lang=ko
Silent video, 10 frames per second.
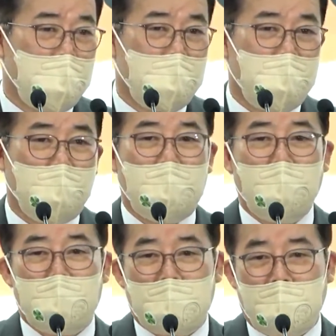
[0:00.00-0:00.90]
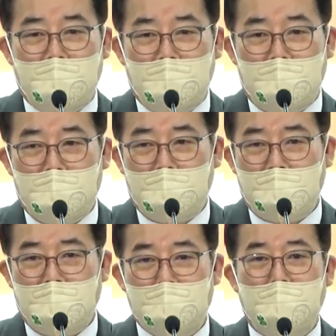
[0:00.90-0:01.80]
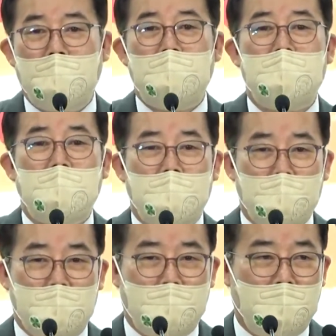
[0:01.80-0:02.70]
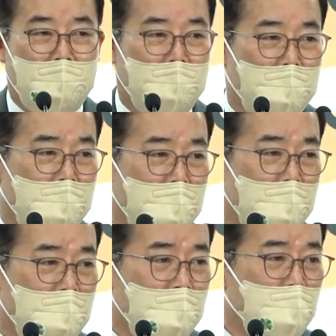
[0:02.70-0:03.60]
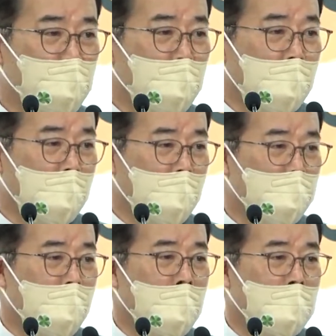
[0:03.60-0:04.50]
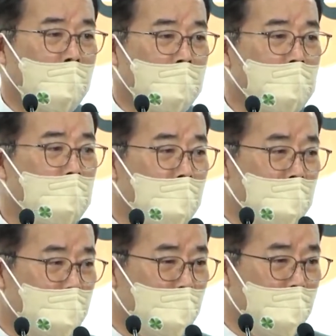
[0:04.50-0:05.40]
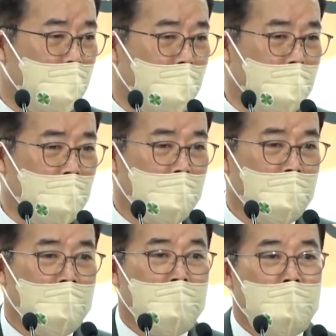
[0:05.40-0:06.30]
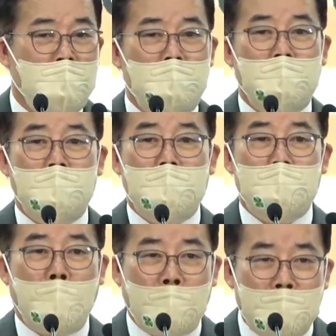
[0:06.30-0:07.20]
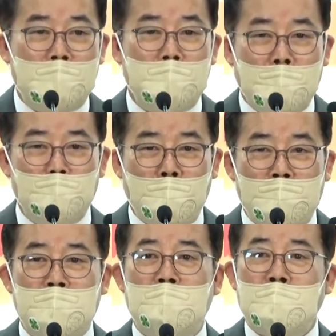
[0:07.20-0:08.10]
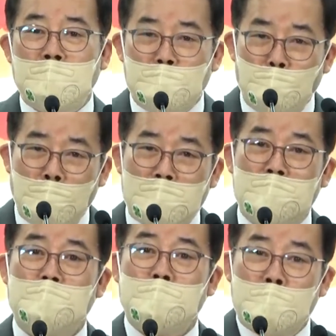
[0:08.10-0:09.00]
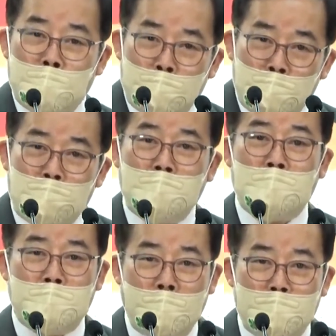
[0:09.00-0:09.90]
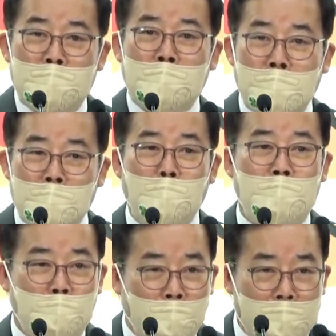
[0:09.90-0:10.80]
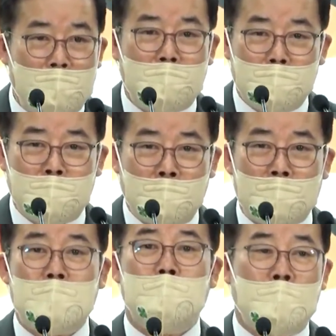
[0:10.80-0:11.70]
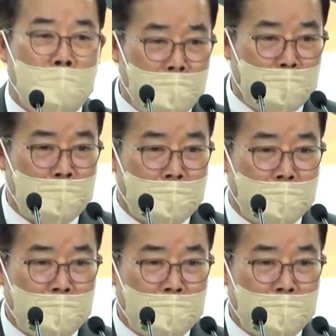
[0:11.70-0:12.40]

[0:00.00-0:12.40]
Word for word: 우리 언론사가 한 12,000개 됩니다. 그 중에 만 개가 인터넷 신문입니다. 이 12,000개 중에 1,000개 정도가 지금 우리 네이버나 카카오에 들어와 있는 겁니다. 12대 1입니다.